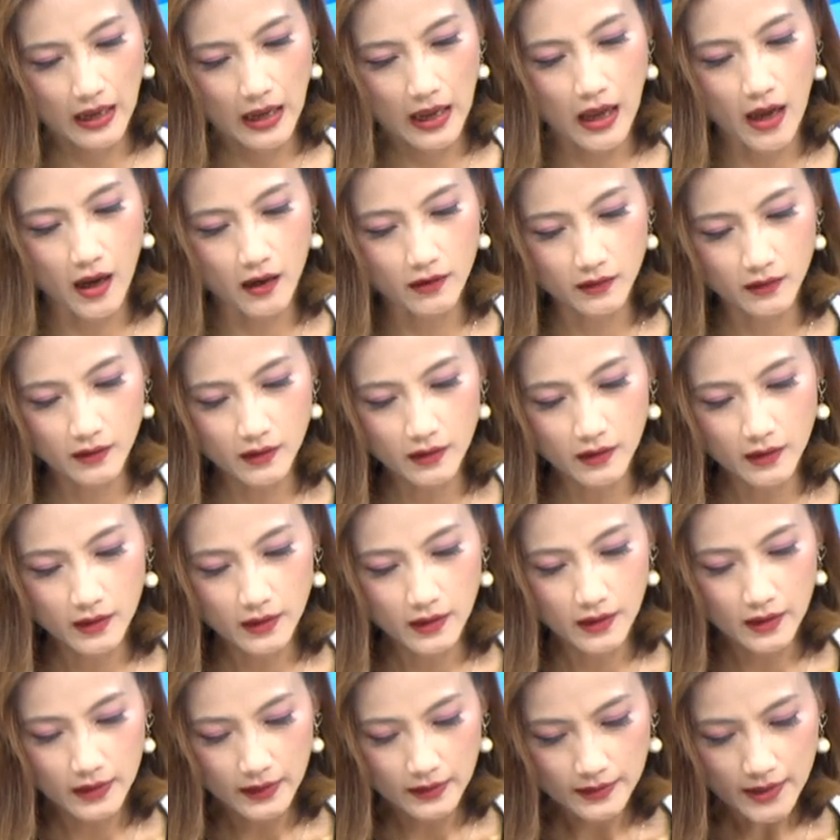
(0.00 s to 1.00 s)
好，
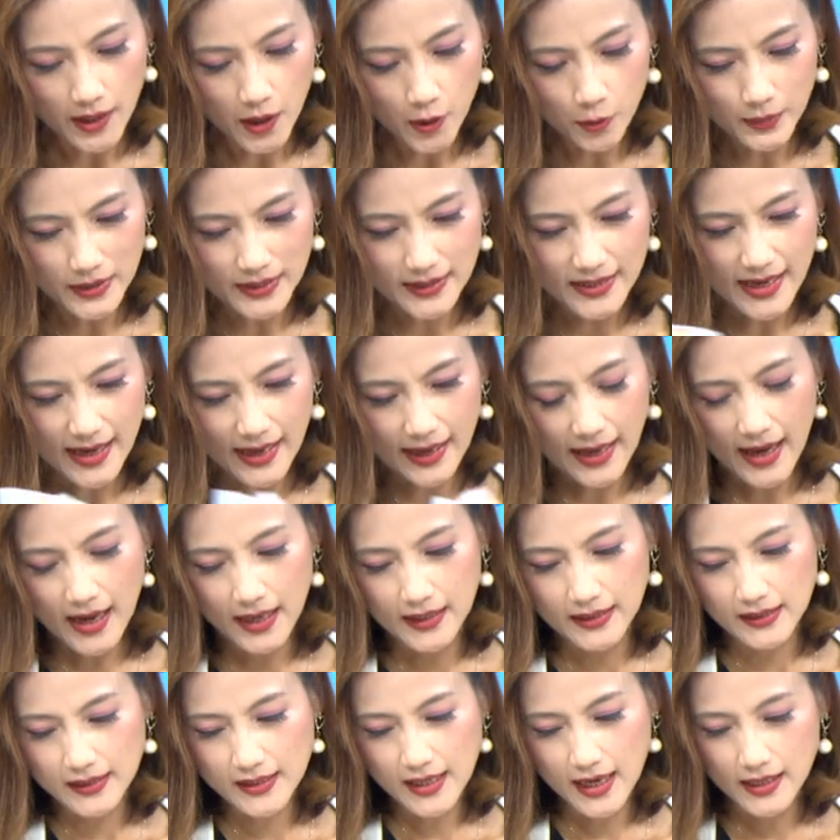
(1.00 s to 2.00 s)
那我们再
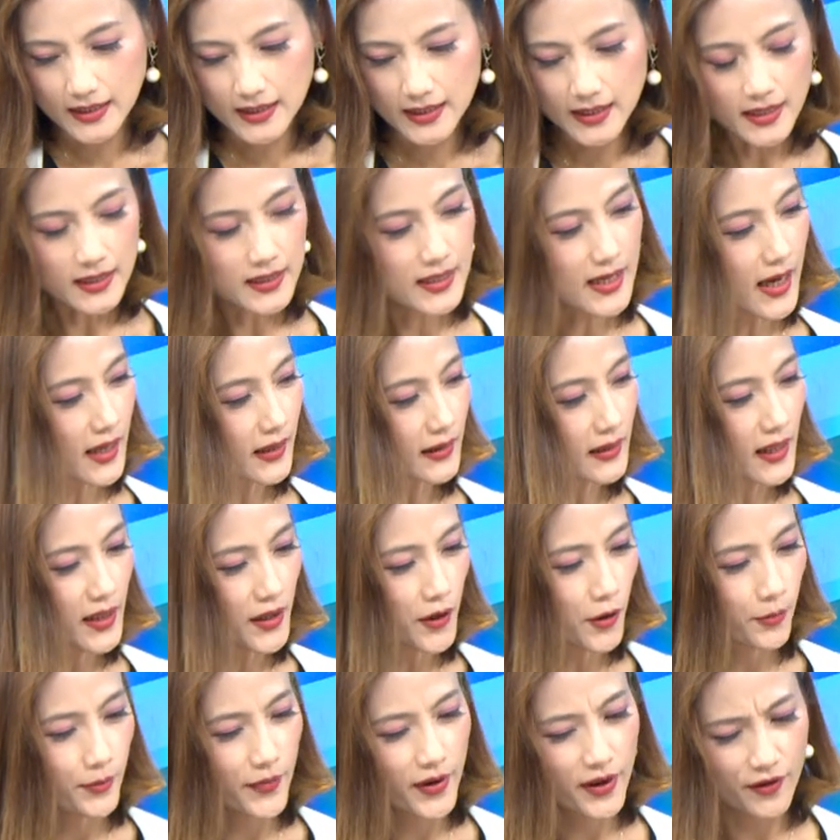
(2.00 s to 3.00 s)
看一下这张，
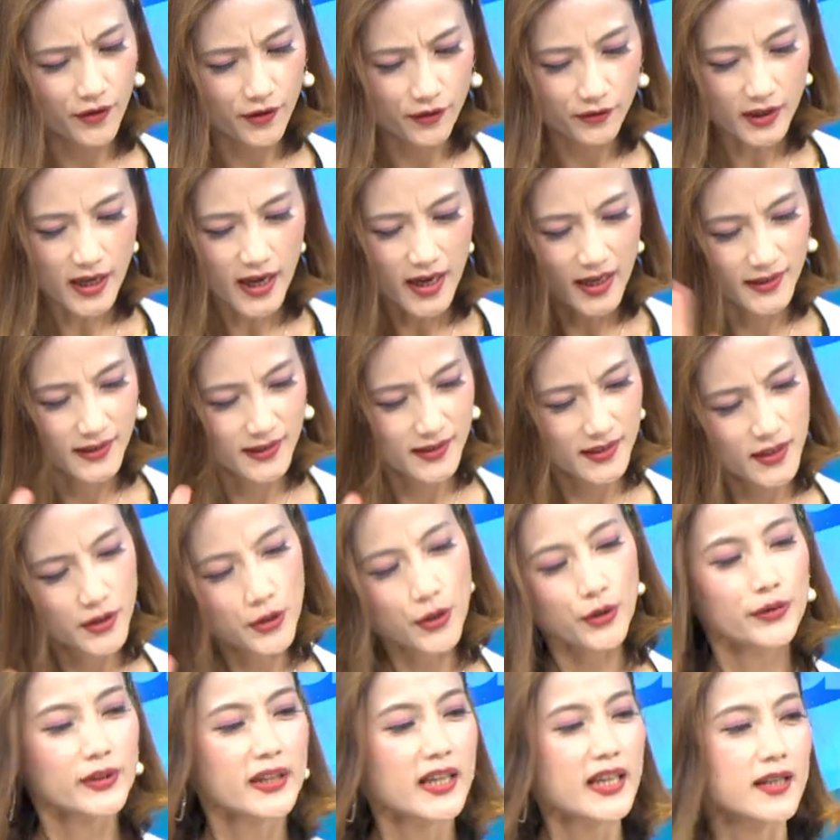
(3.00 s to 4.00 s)
你有没有很
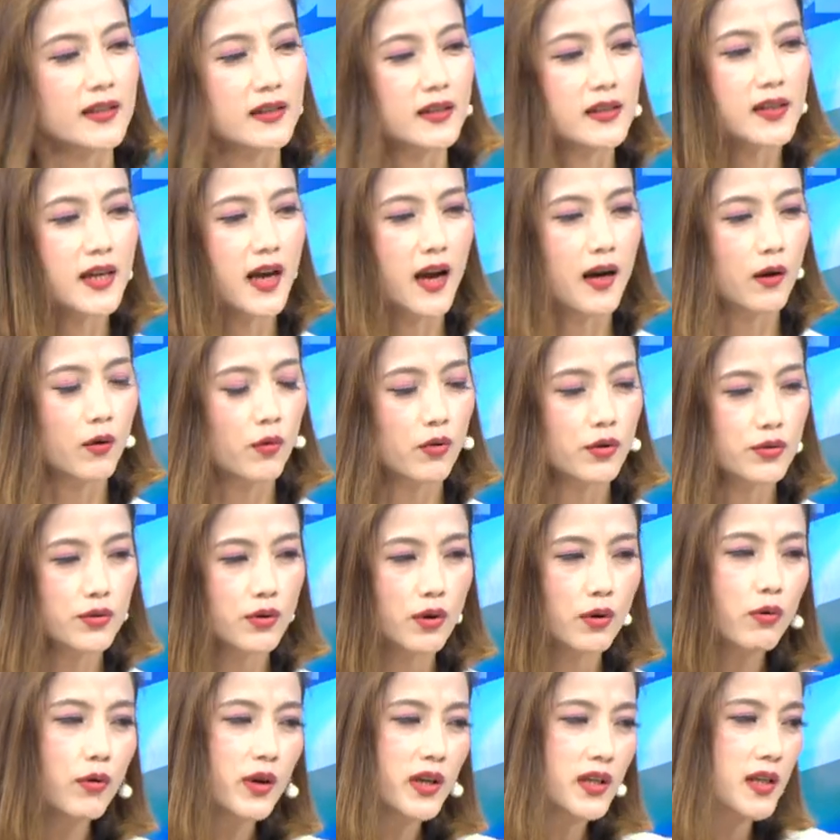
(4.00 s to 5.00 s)
有印象？我
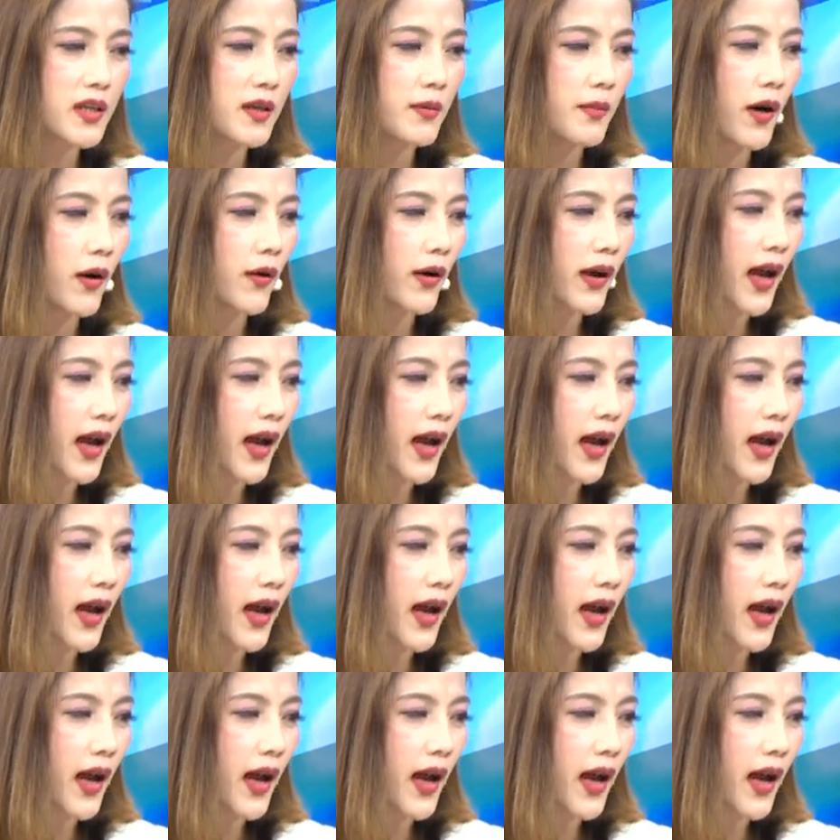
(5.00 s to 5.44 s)
说为什么